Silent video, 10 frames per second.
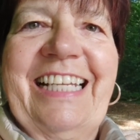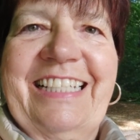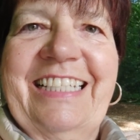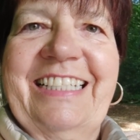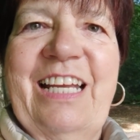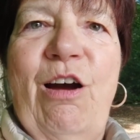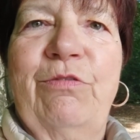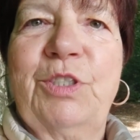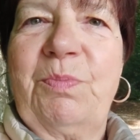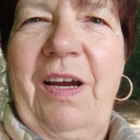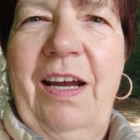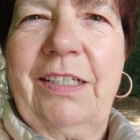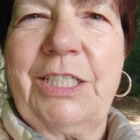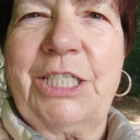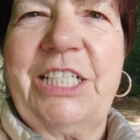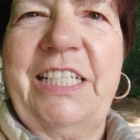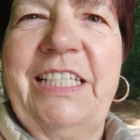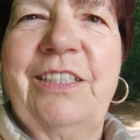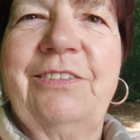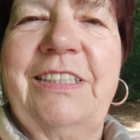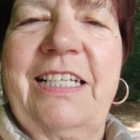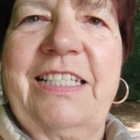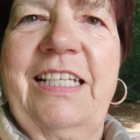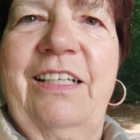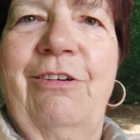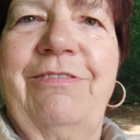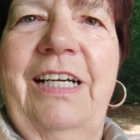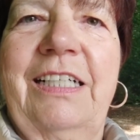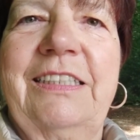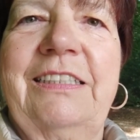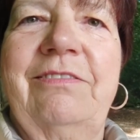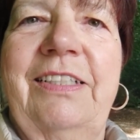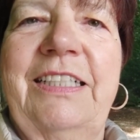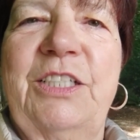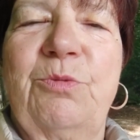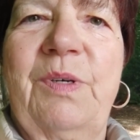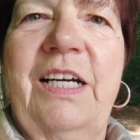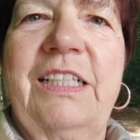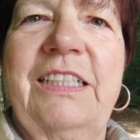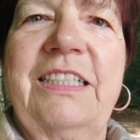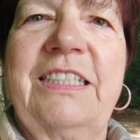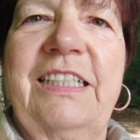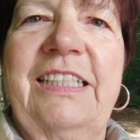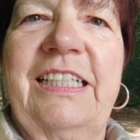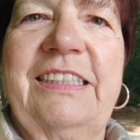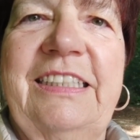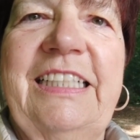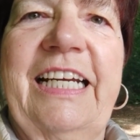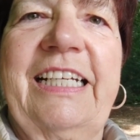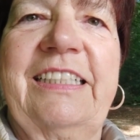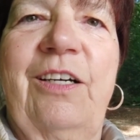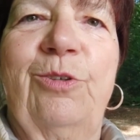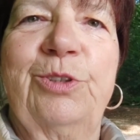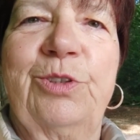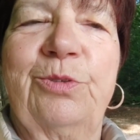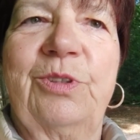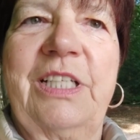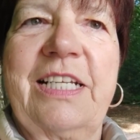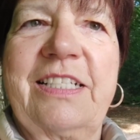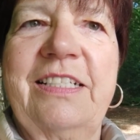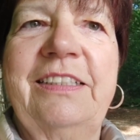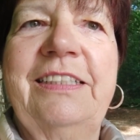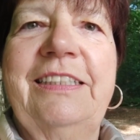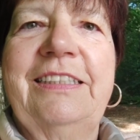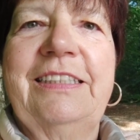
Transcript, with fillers: dass ich sehr auf Sprache stehe und da sehr darauf achte, weil die Sprache ist ja der direkte Ausdruck dessen,